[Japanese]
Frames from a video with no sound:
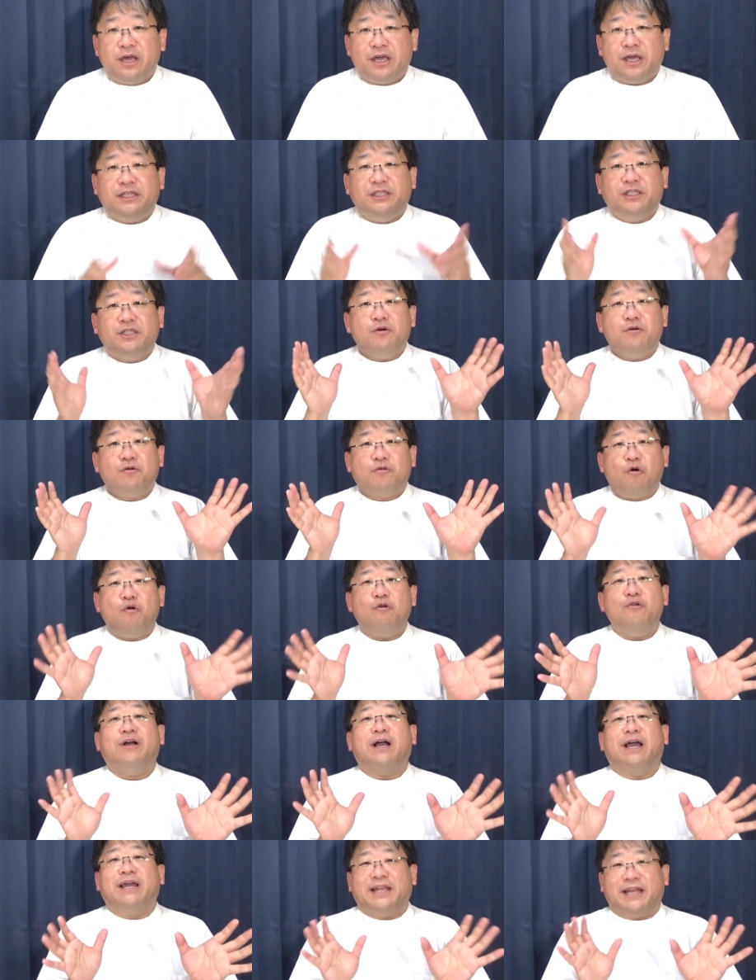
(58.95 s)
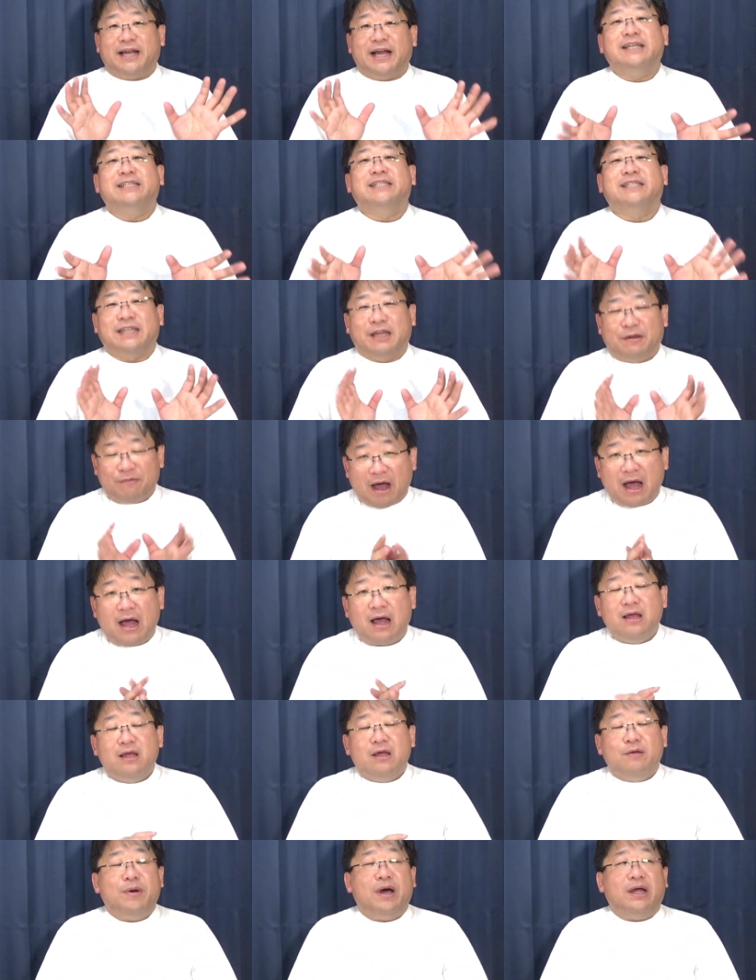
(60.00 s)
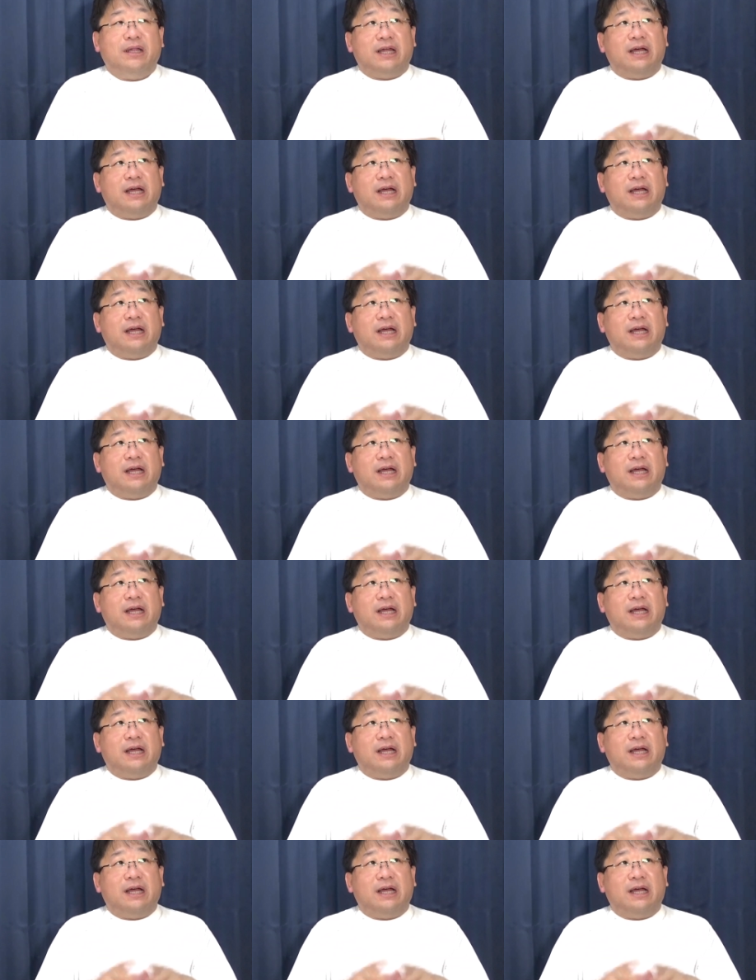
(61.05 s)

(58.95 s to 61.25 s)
一応今回に関しては、まあ